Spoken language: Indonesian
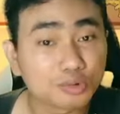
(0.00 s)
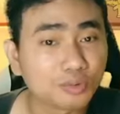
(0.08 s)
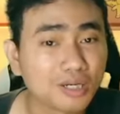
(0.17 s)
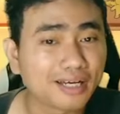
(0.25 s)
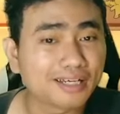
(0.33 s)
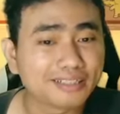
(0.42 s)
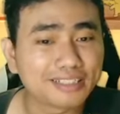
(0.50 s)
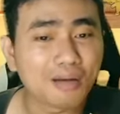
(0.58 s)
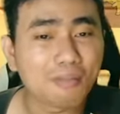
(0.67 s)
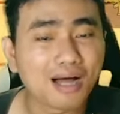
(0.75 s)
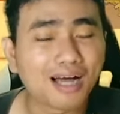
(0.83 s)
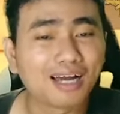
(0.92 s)
juga guys ya
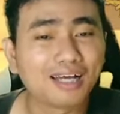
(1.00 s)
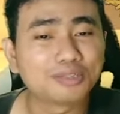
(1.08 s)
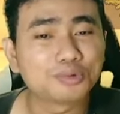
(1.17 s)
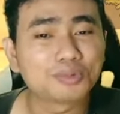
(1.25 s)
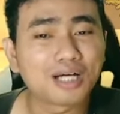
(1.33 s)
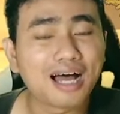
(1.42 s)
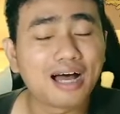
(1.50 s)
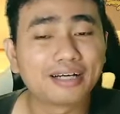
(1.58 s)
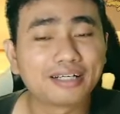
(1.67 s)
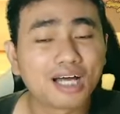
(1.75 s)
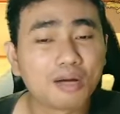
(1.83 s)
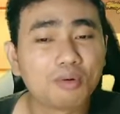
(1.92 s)
bakalan juga
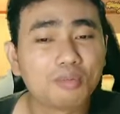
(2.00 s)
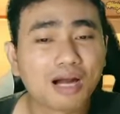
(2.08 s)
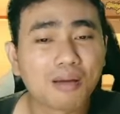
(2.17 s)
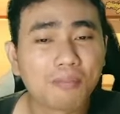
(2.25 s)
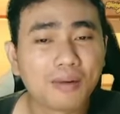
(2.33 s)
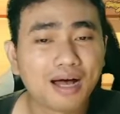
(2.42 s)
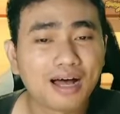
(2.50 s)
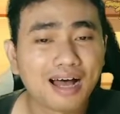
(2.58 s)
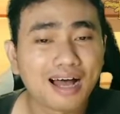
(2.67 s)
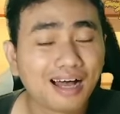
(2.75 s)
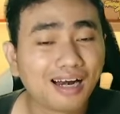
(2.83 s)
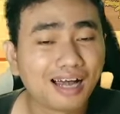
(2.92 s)
ada beberapa
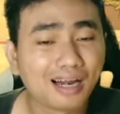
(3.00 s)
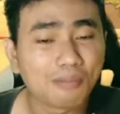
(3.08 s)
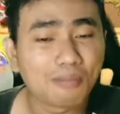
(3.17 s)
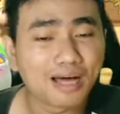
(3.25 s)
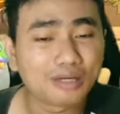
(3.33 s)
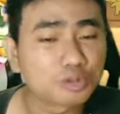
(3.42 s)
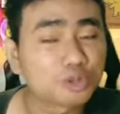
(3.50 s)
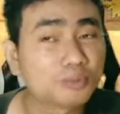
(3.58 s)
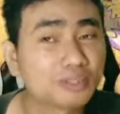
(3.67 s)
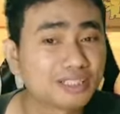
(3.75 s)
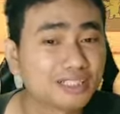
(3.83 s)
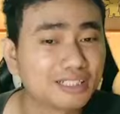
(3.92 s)
hal-hal baru
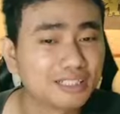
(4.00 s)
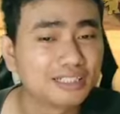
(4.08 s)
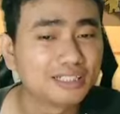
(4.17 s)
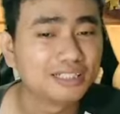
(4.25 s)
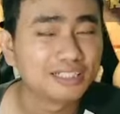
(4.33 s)
seperti